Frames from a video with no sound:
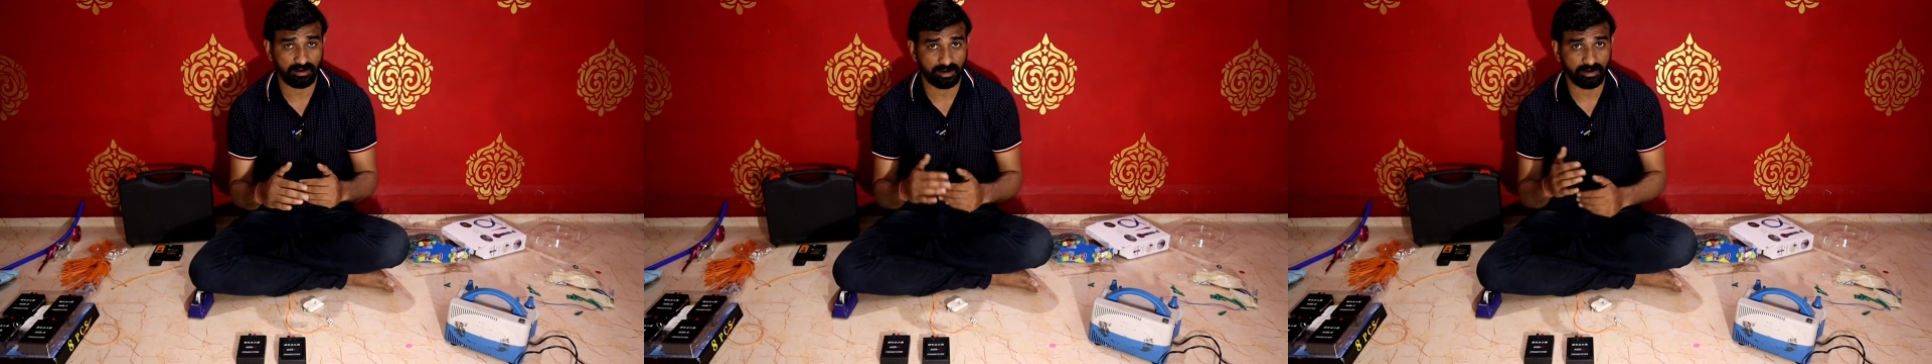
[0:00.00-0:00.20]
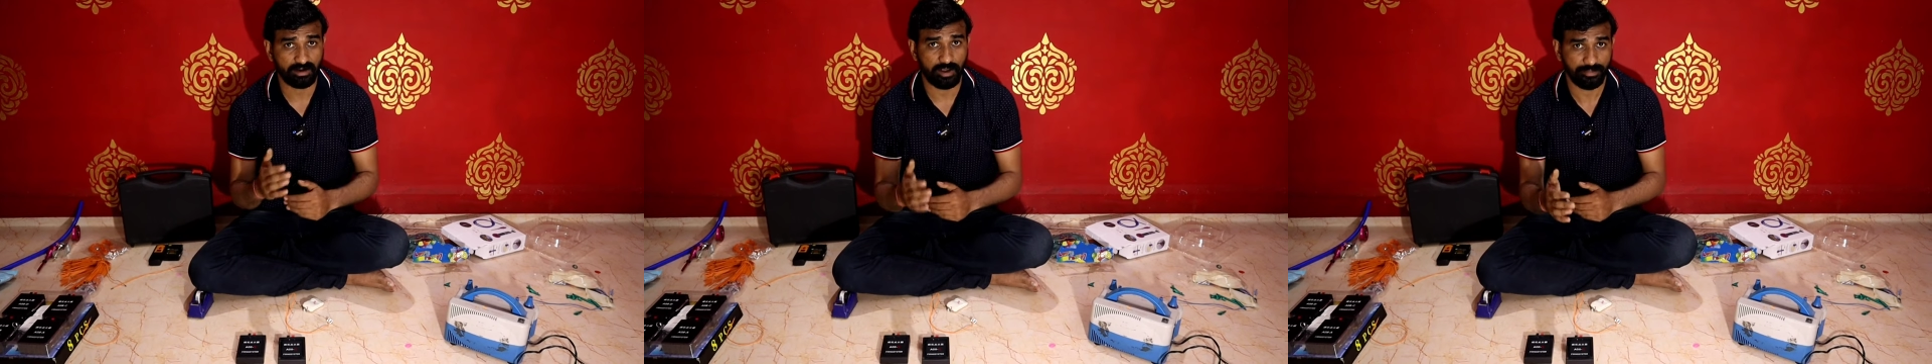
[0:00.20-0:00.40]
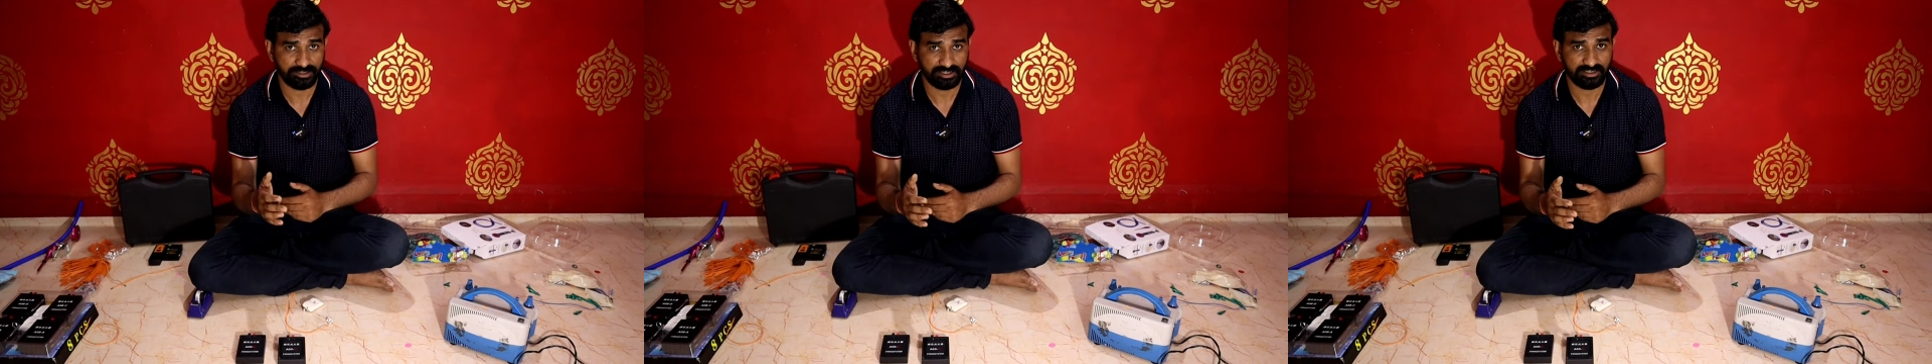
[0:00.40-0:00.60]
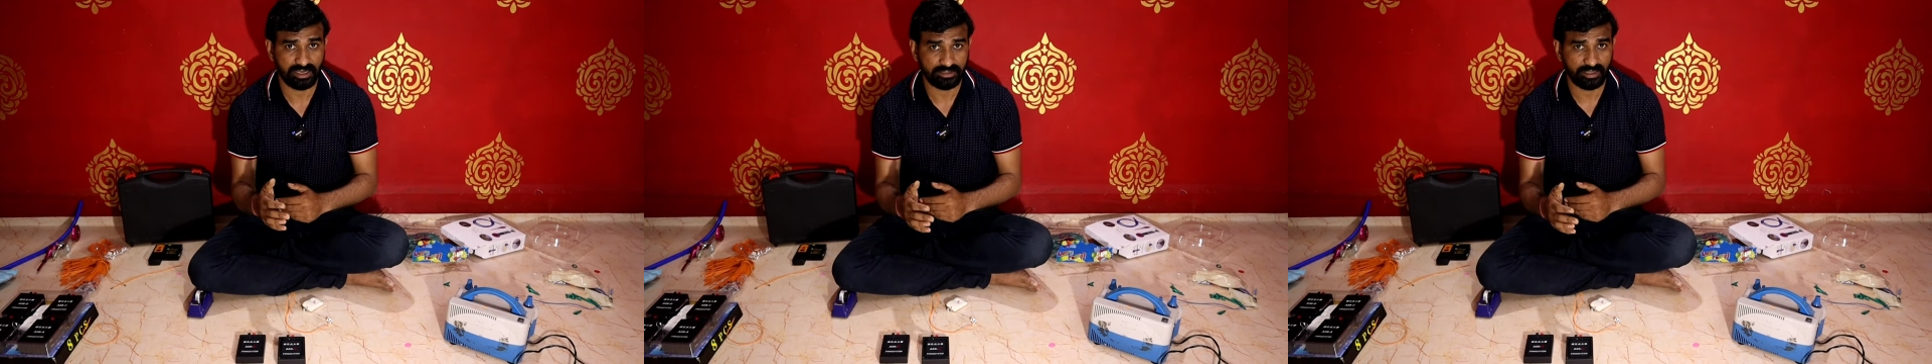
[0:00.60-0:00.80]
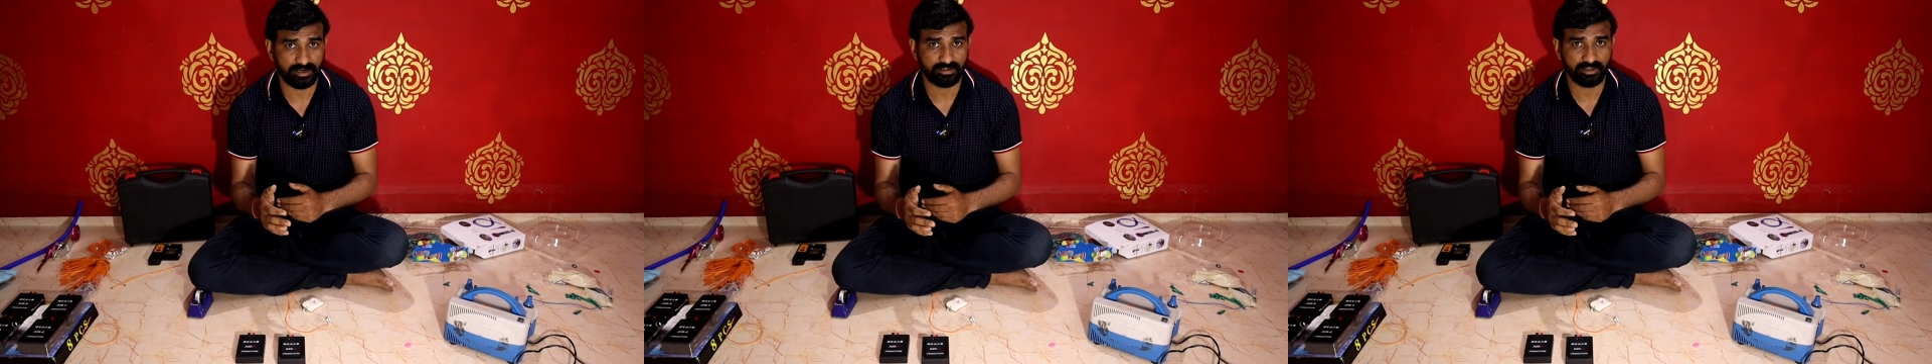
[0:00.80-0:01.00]
करंट कैपेसिटी
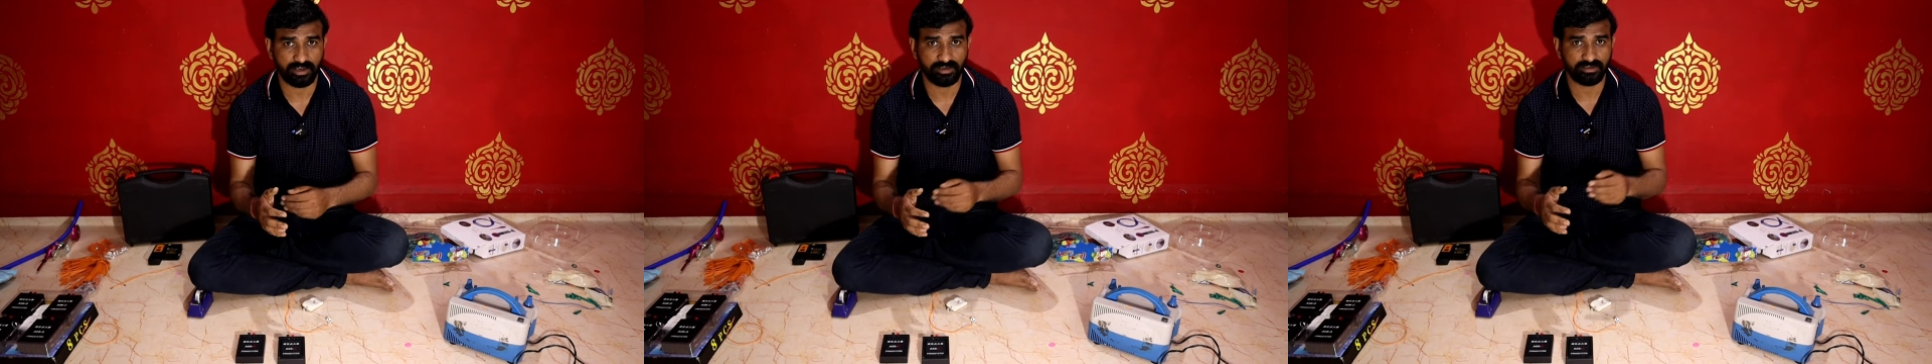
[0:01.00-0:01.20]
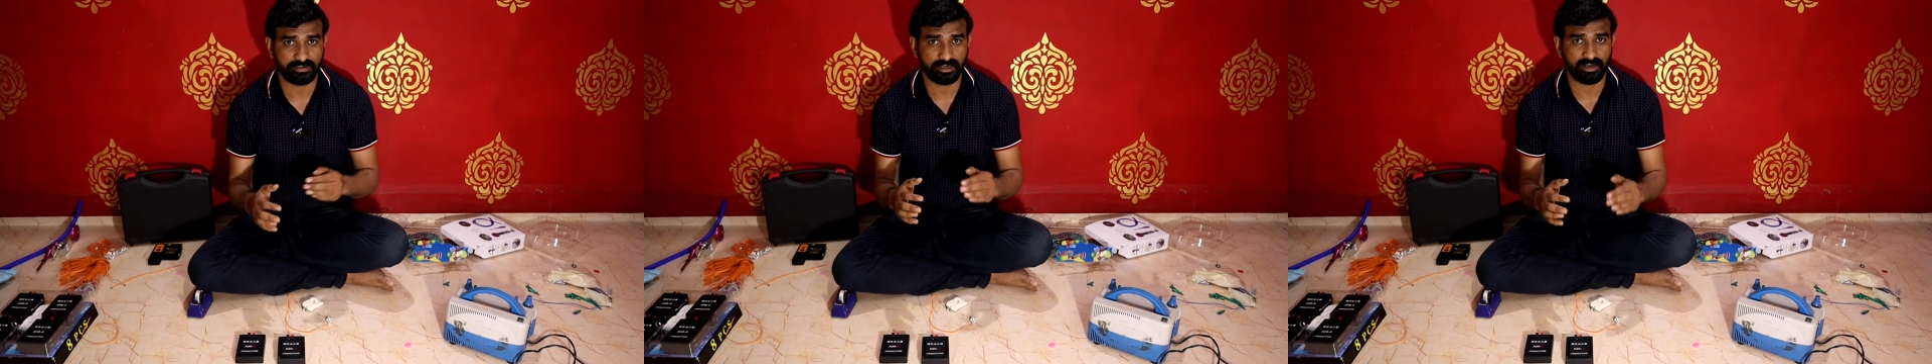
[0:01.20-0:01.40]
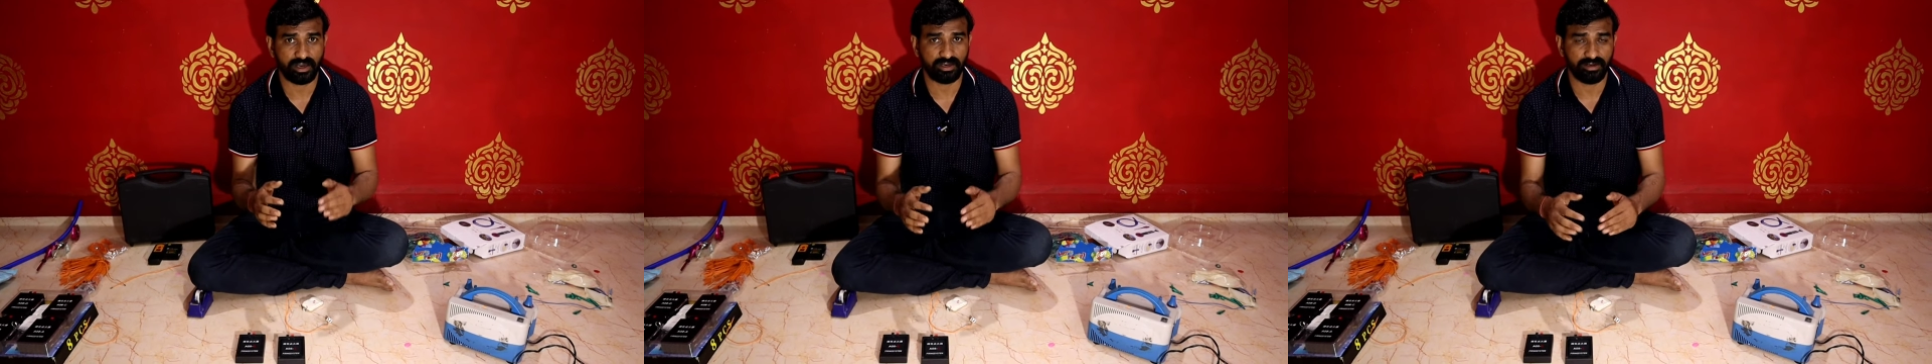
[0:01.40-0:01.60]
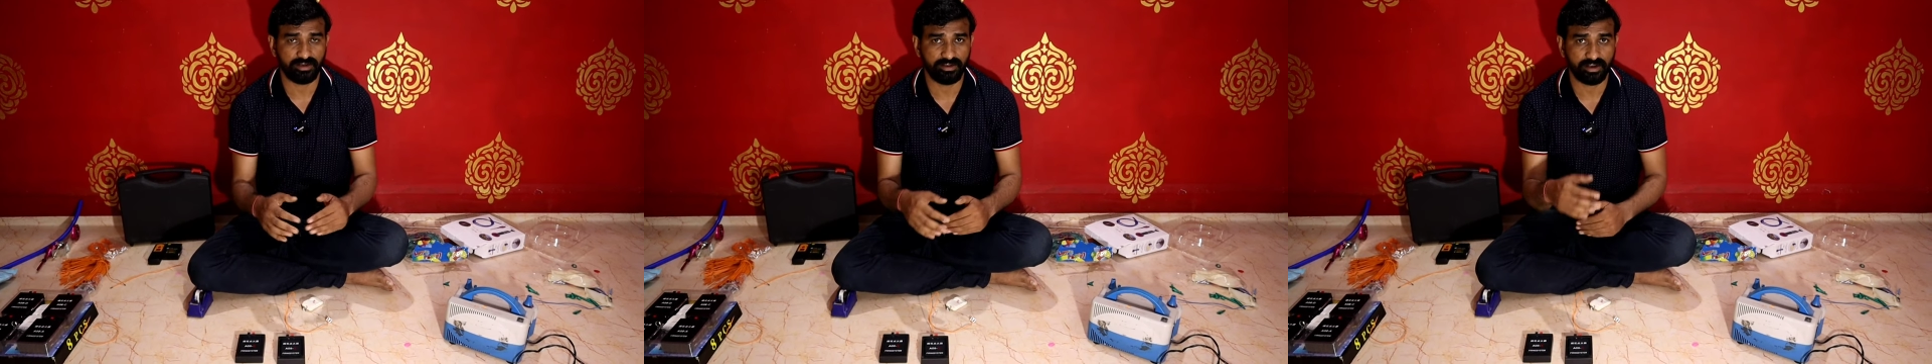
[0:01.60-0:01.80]
ज़्यादा रहता है इसके कारण